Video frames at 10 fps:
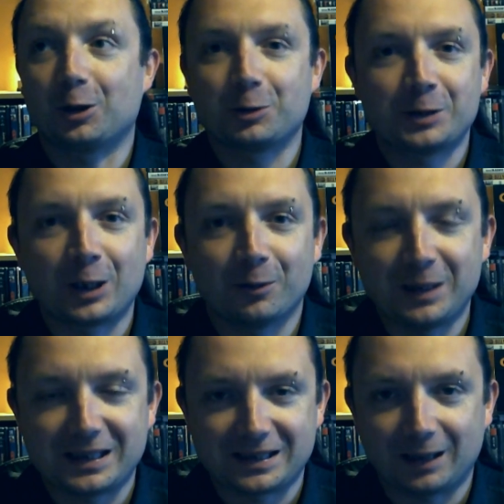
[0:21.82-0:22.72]
odludnego
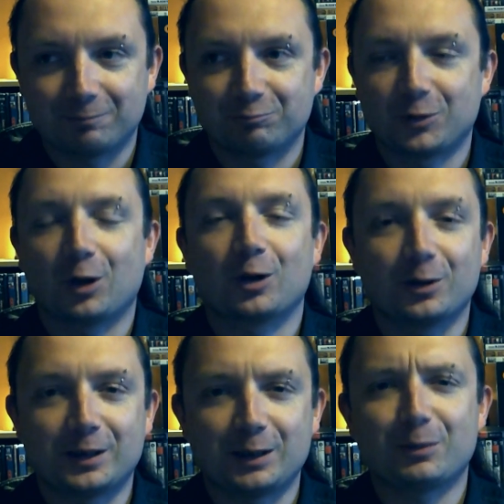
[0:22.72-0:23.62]
miejsca do
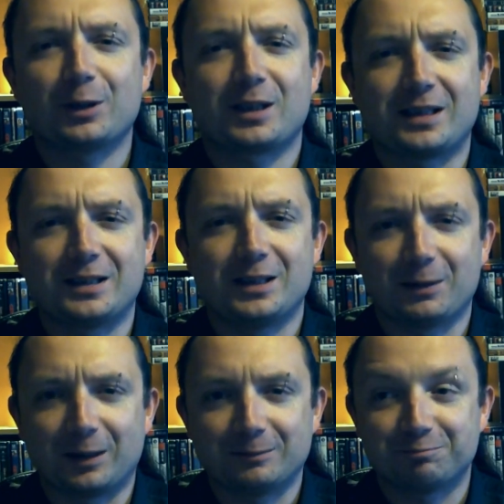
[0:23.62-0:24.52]
oglądania moich recenzji
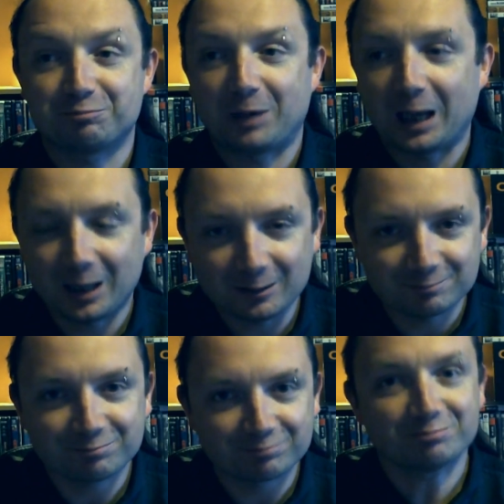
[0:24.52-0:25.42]
nie ma, ale
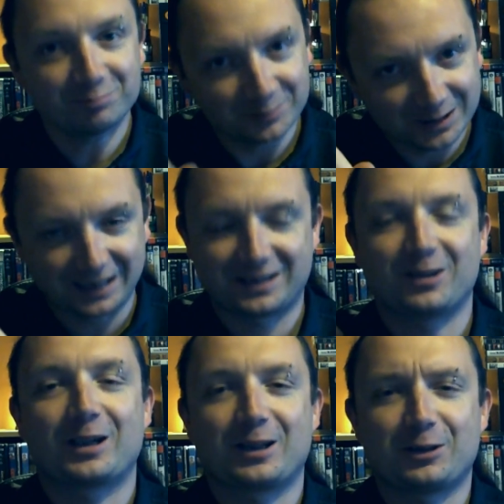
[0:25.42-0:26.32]
jest.
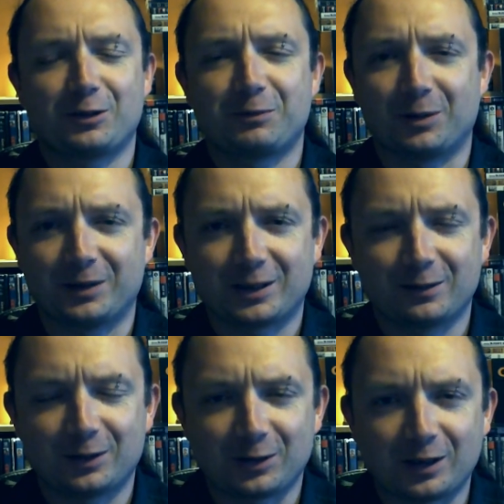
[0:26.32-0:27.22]
Okaże się w piątek,
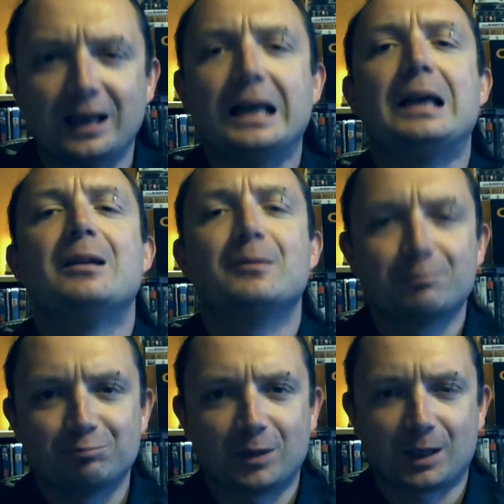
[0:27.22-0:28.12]
dowiecie się.
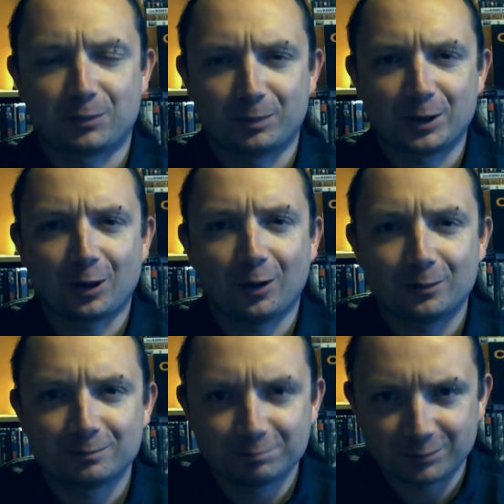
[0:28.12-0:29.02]

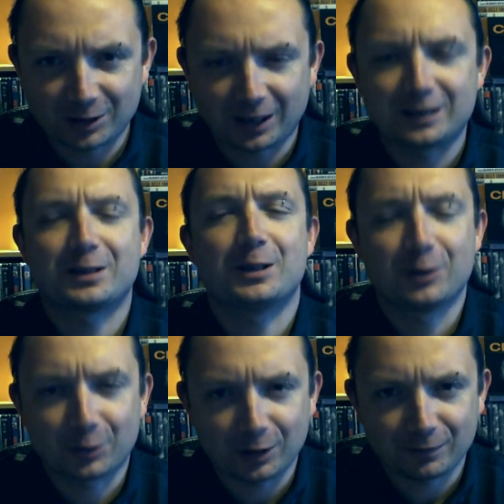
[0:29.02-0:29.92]
Republiko, Mieszkańcy,
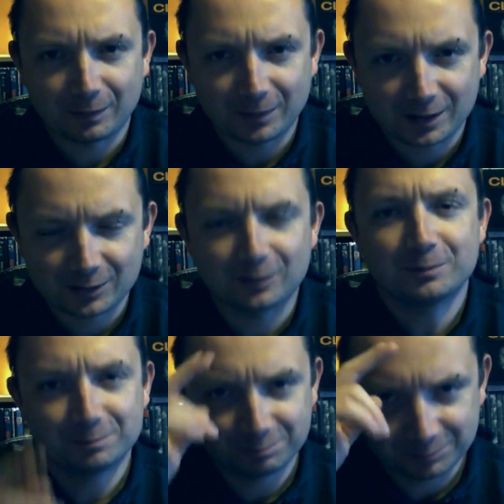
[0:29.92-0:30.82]
dziękuję Wam
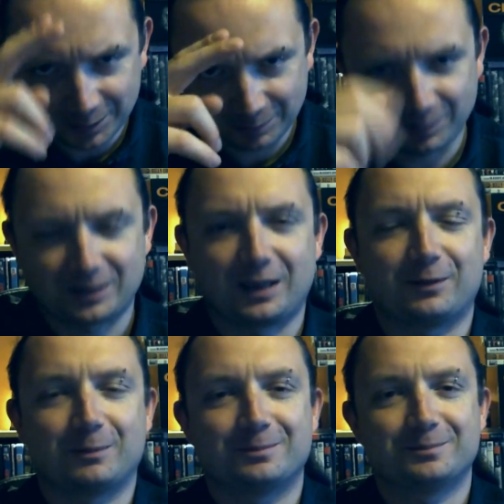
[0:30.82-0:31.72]
bardzo i pozdrawiam.